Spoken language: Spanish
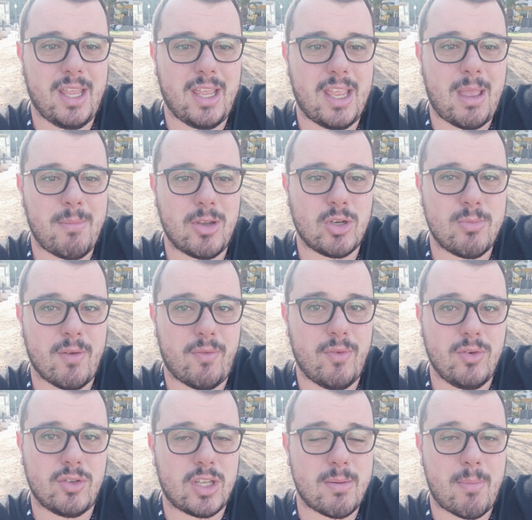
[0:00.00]
y a mí eso me
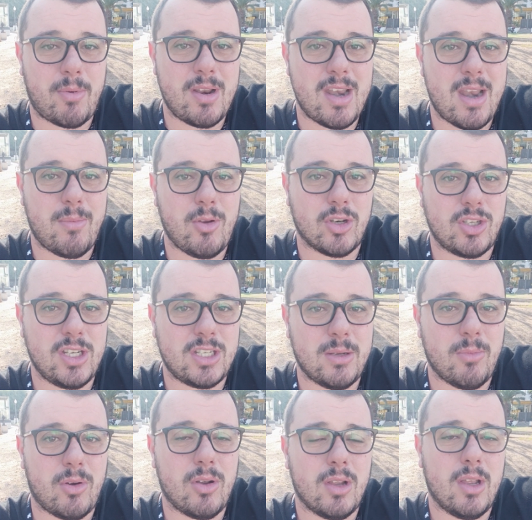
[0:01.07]
frustra y me pone
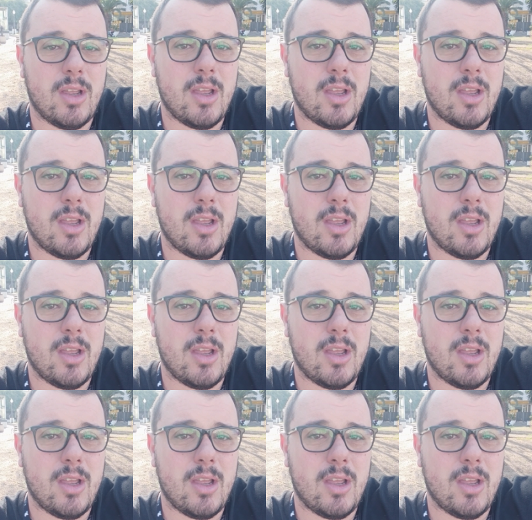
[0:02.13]
nerviosísimo.